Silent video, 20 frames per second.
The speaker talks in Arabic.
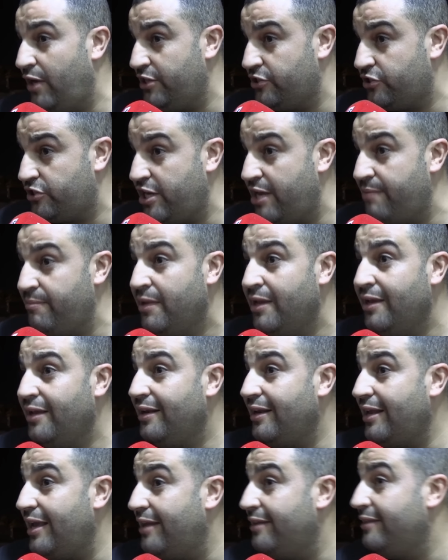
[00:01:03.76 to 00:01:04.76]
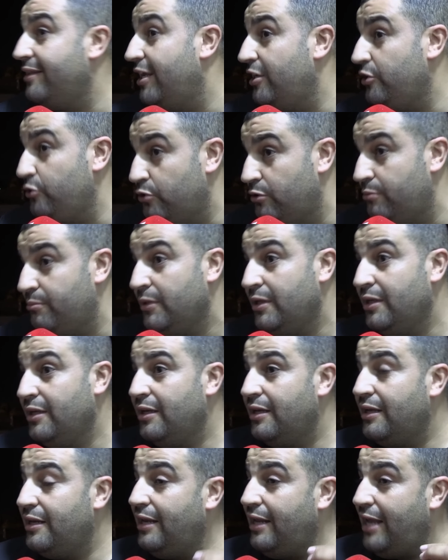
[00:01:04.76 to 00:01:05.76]
الحجام لان اليوم
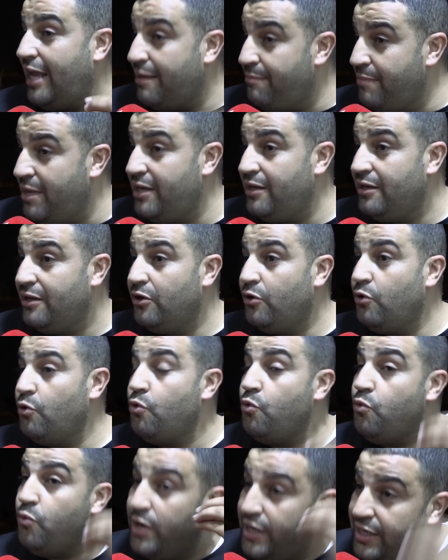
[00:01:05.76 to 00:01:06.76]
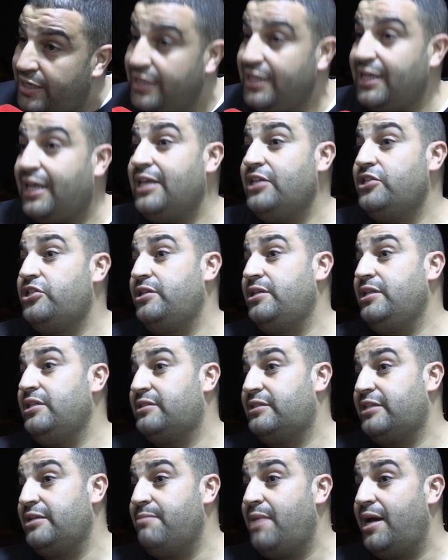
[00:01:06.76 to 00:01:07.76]
العمل هو اللي كيجيني
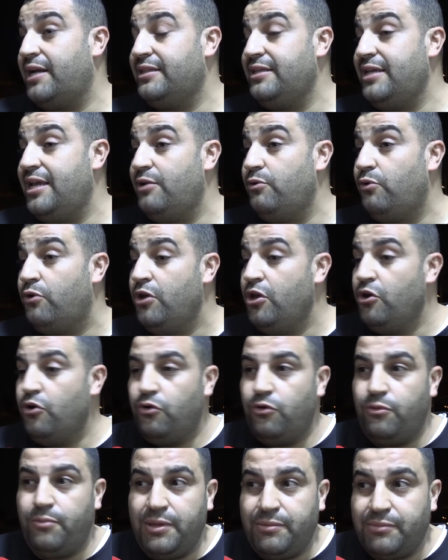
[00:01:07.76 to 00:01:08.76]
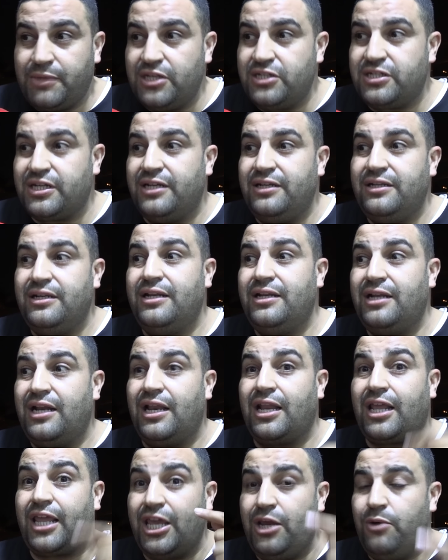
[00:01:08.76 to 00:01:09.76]
الثمار ديالو وما يمكنش اننا
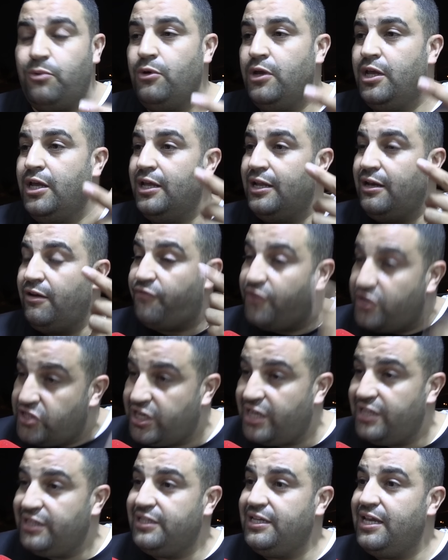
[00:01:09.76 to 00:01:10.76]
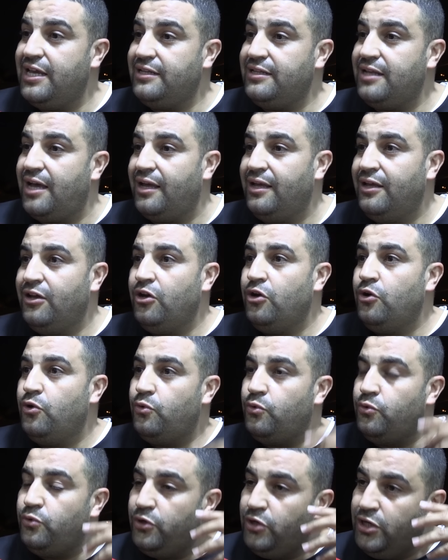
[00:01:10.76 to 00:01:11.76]
نلقيو الفشل ديالنا
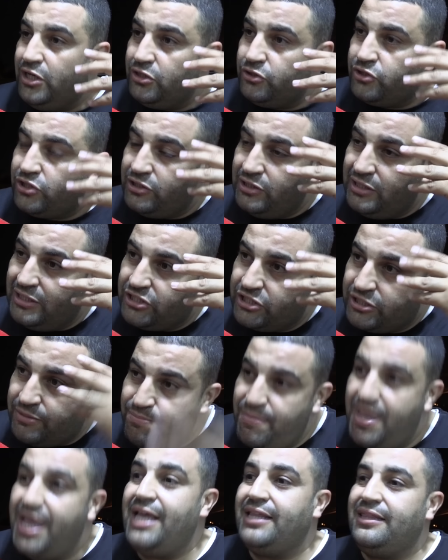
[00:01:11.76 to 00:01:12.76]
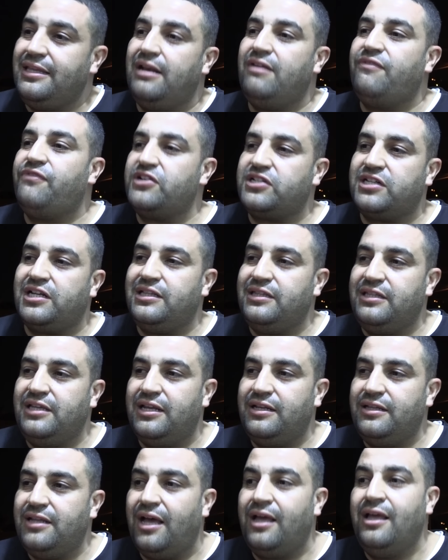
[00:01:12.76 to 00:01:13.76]
والشماعه ديال الفشل
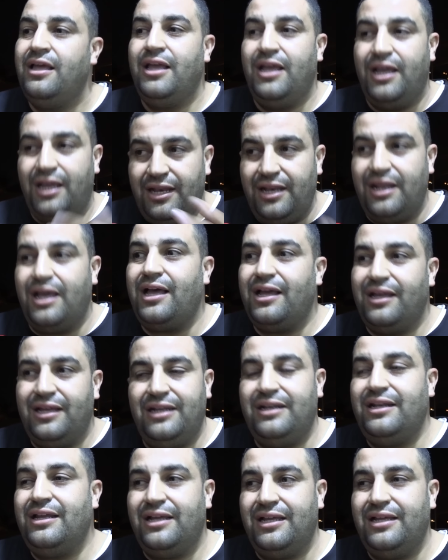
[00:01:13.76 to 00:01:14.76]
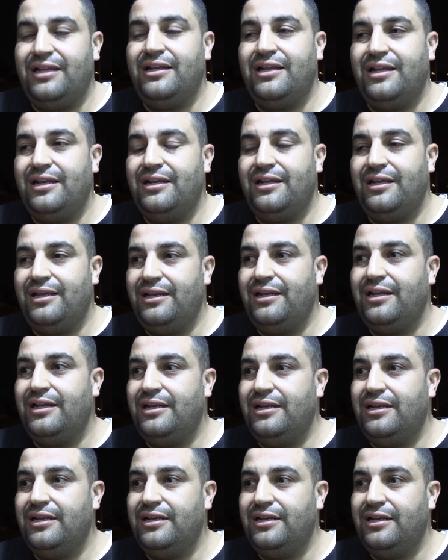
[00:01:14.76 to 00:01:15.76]
ديالنا على على على على,
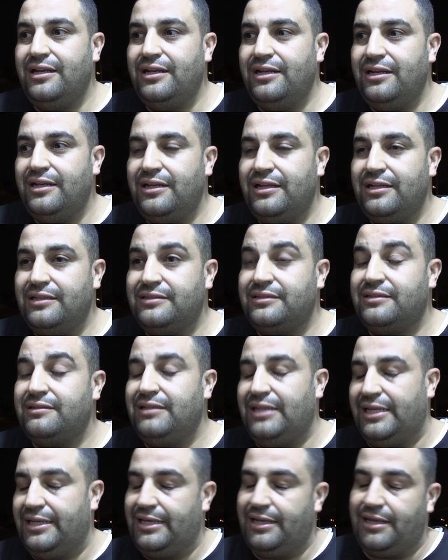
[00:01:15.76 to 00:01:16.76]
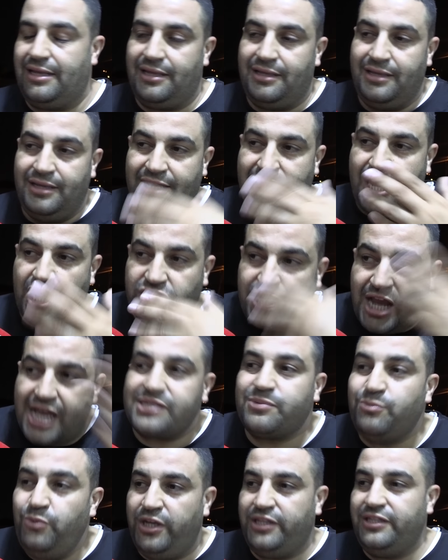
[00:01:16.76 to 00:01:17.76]
على, على
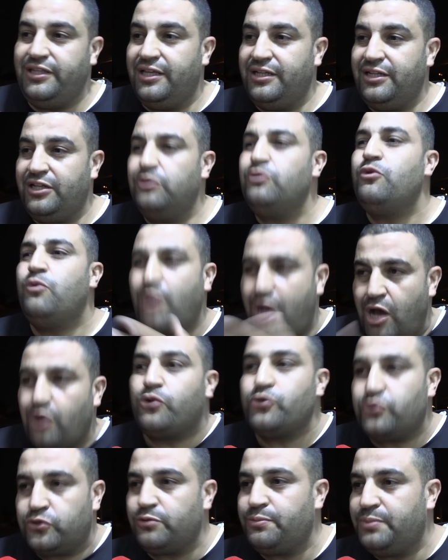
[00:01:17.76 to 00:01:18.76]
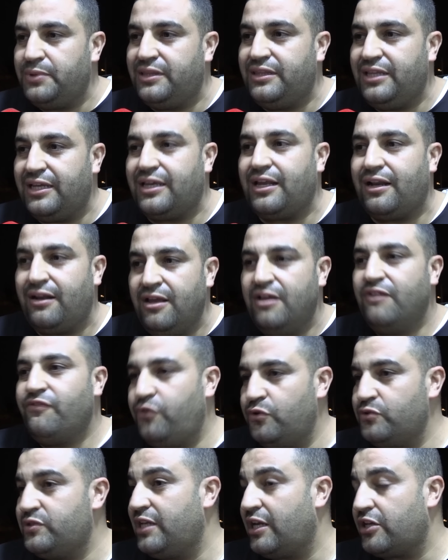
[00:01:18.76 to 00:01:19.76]
اشخاص معينين واخص بالذكر
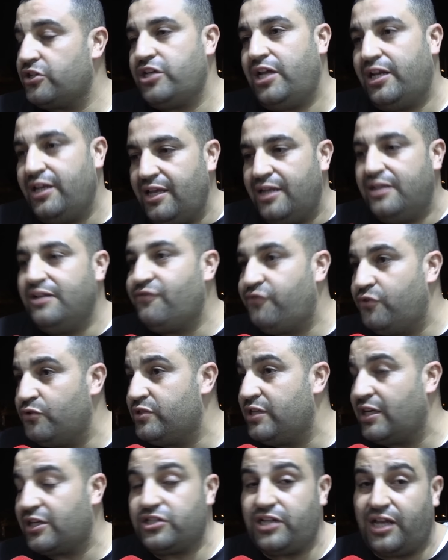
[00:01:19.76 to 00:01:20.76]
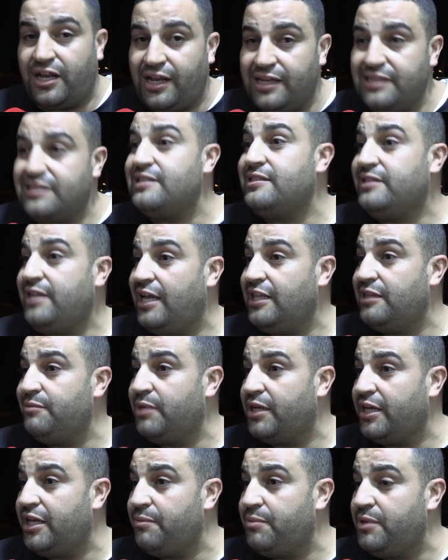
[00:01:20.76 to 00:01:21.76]
فوزي القجع لان فوزي القجع رئيس الاتحاد
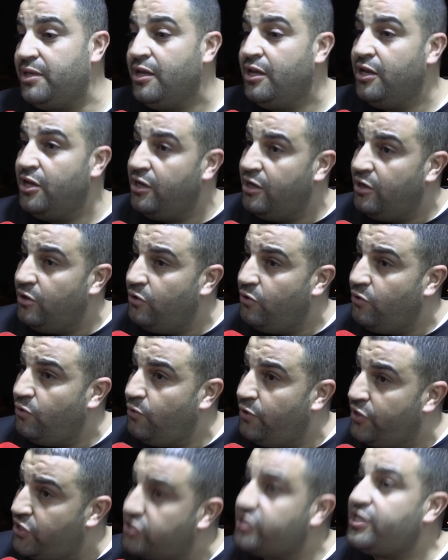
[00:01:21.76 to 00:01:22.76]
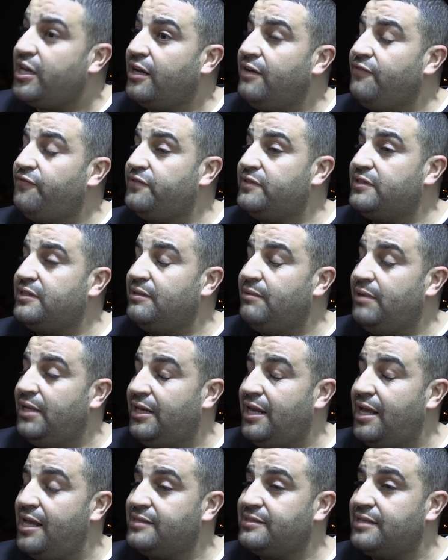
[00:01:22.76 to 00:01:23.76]
المغربي ويشتغل
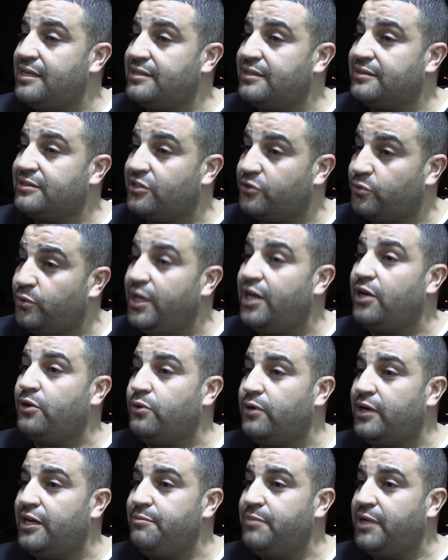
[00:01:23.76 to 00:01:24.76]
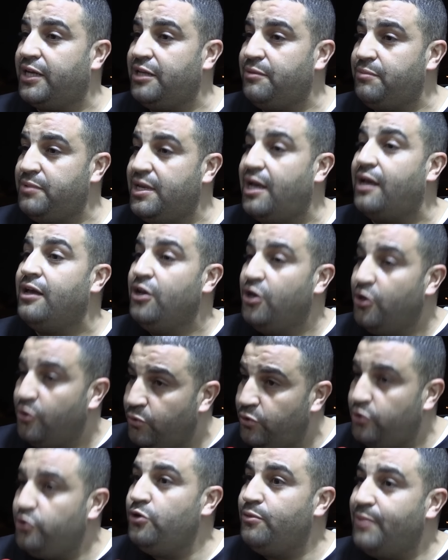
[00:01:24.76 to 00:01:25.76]
على اساس تطوير الكره المغربيه
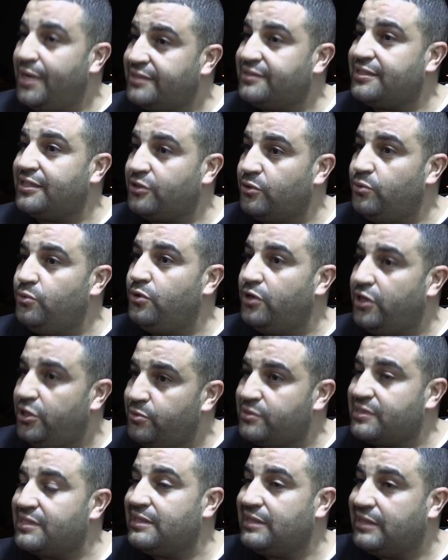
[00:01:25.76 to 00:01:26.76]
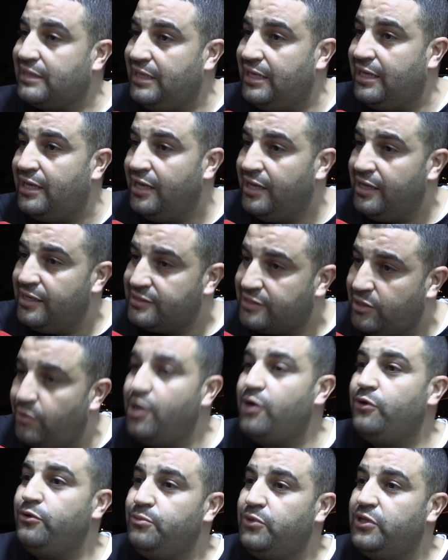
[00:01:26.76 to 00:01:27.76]
واليوم هذا التطور اللي وصلت ليه
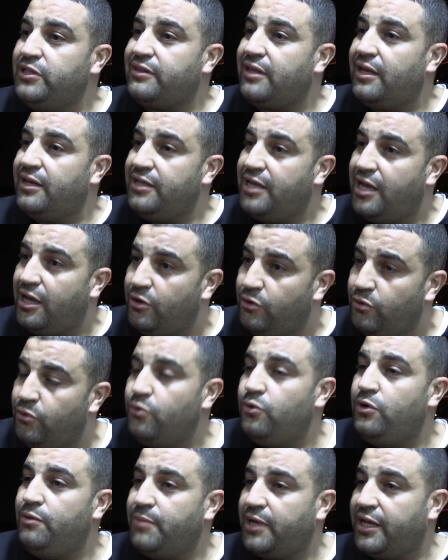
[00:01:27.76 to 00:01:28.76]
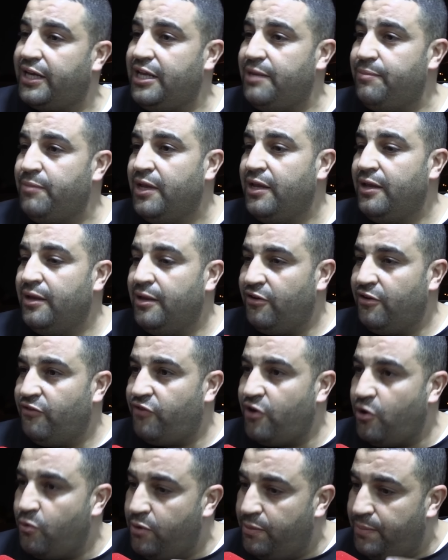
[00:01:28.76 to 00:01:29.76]
سواء موريتانيا والمغرب
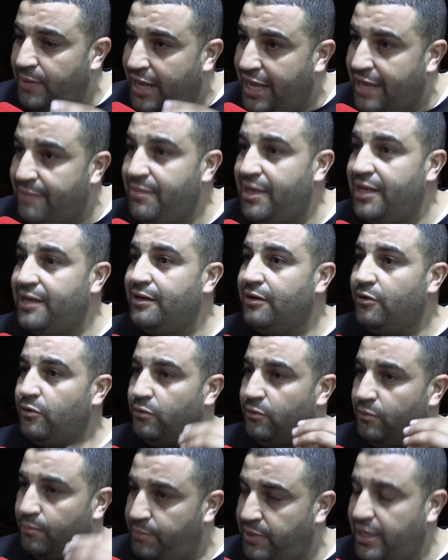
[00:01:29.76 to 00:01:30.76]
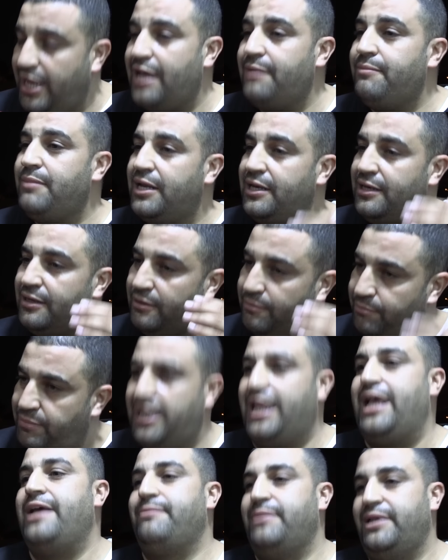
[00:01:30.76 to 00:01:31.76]
فهو بالعمل بالعمل
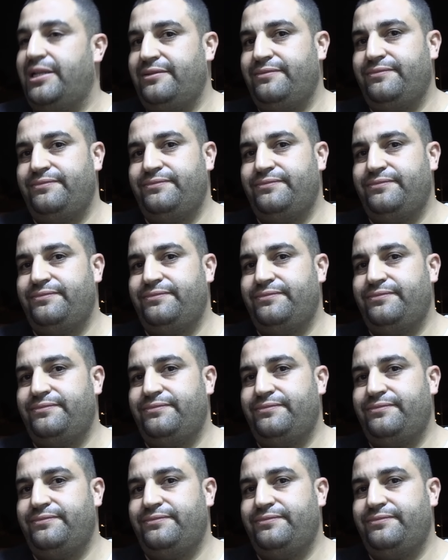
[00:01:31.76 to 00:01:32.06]
بالعمل